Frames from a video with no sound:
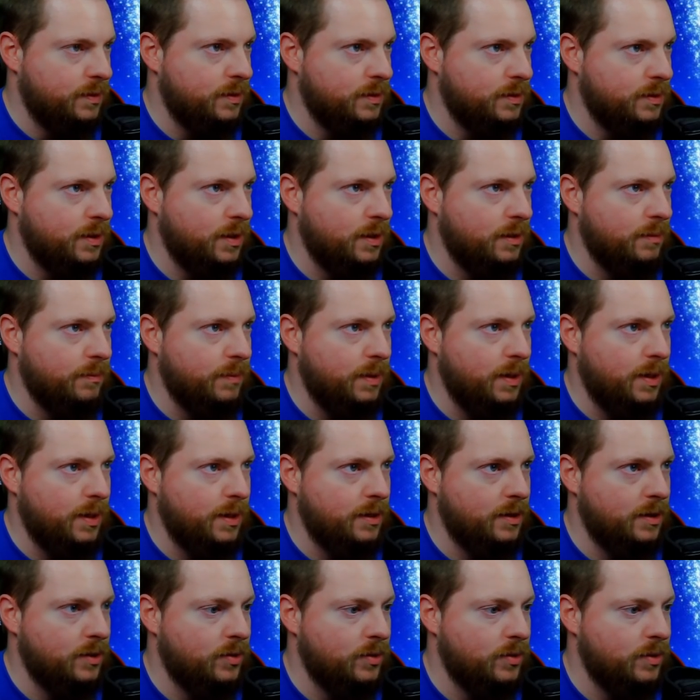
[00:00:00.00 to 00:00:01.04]
Eine
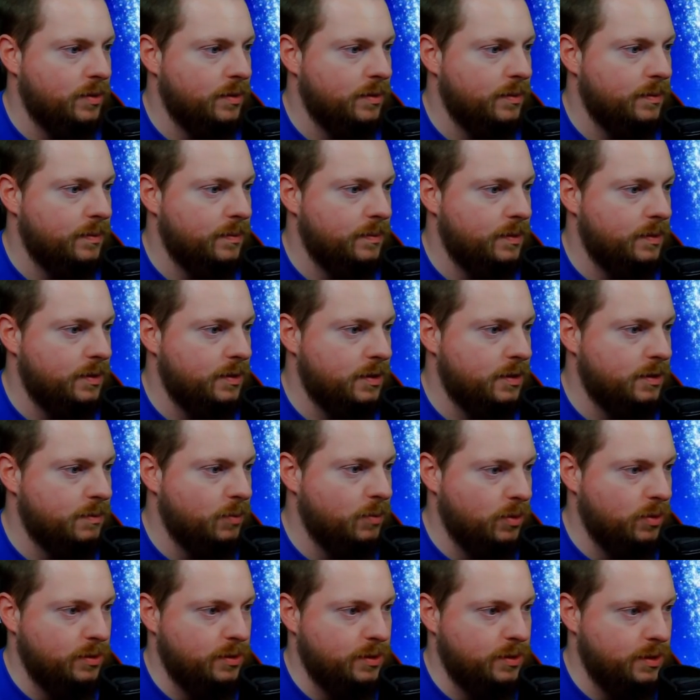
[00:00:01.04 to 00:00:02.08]
Beleidigung. Dieses
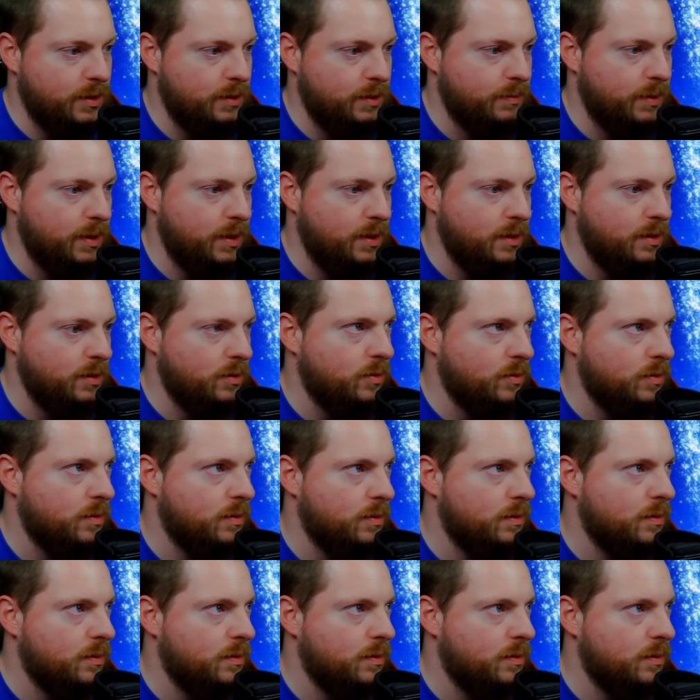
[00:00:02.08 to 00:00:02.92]
Board ist eine Beleidigung.